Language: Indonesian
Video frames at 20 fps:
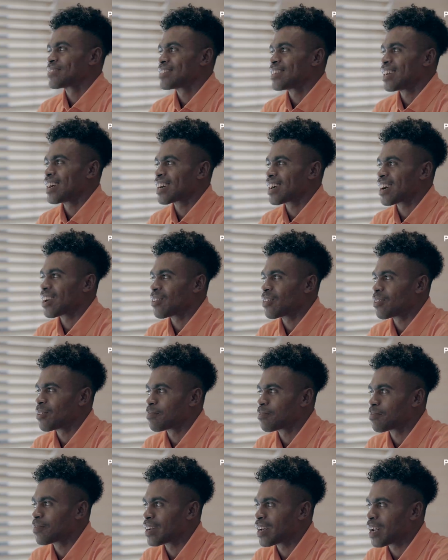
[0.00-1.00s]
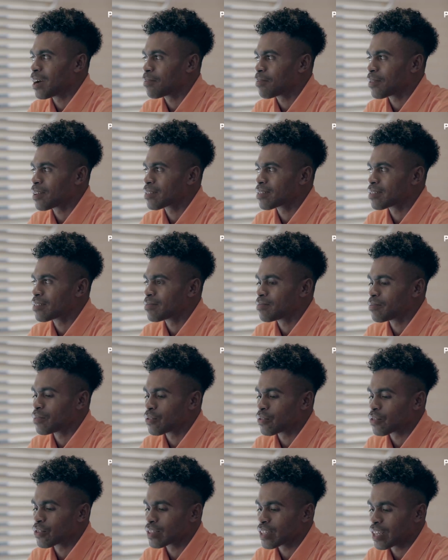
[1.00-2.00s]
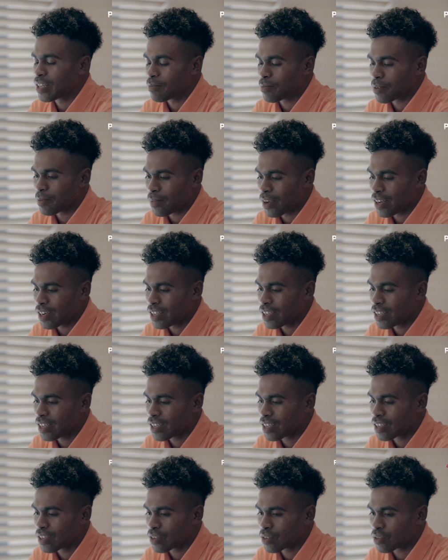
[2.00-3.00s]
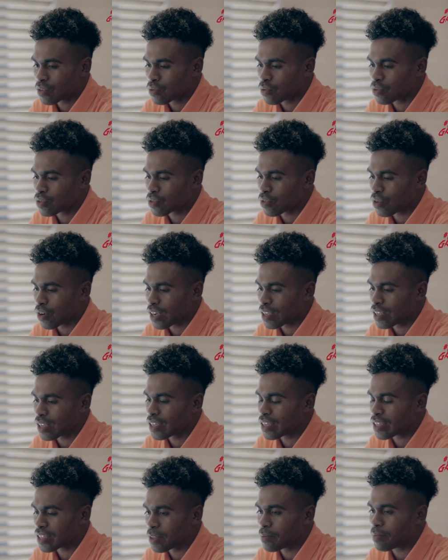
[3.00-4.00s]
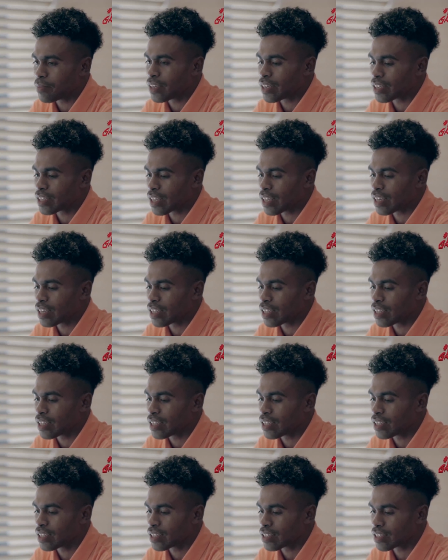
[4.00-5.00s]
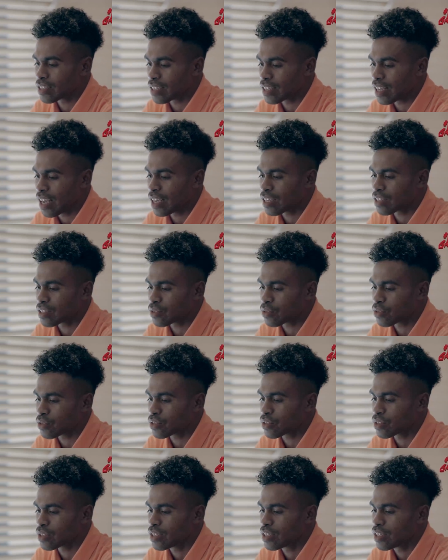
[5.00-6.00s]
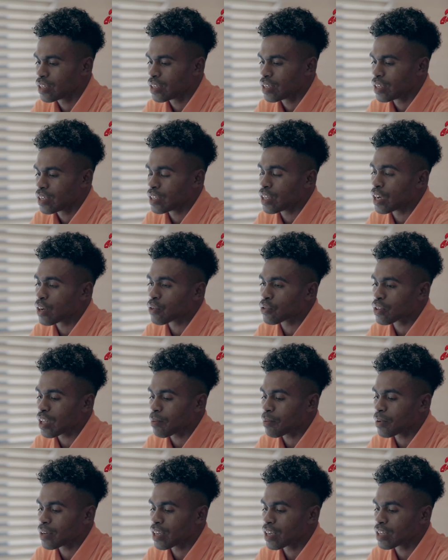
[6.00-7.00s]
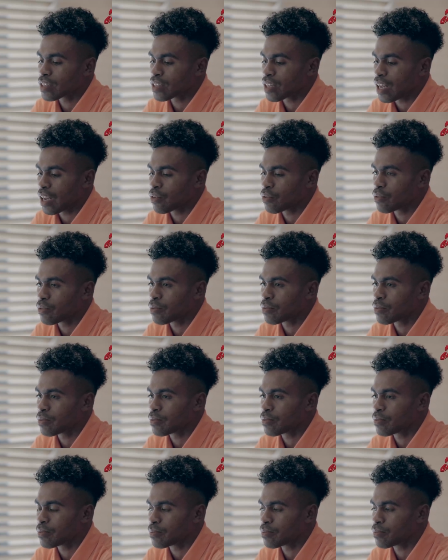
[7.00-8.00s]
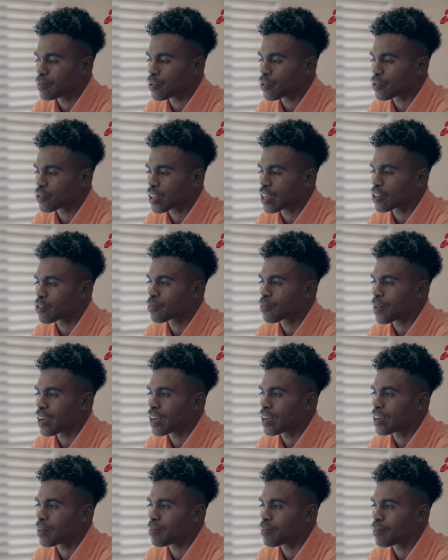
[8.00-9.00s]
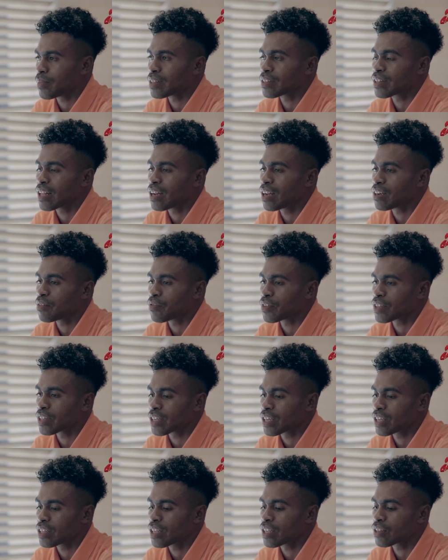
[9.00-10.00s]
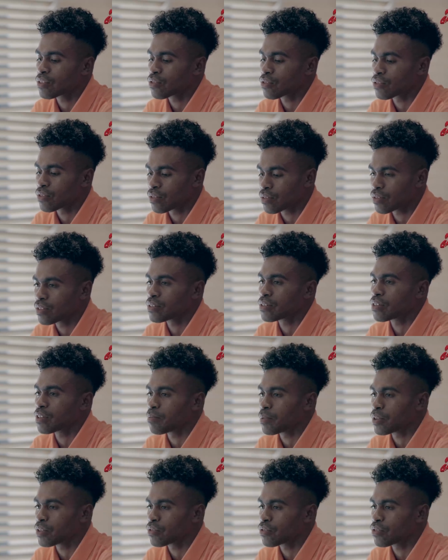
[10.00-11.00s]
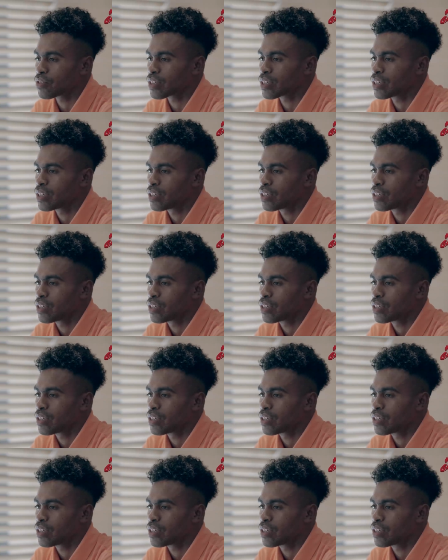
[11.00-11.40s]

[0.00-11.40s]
ya, kalau pendapat menurut saya pribadi coach orangnya disiplin sekali tegas terus yang utama dia selalu berusaha supaya mental dan fisik kita itu terbentuk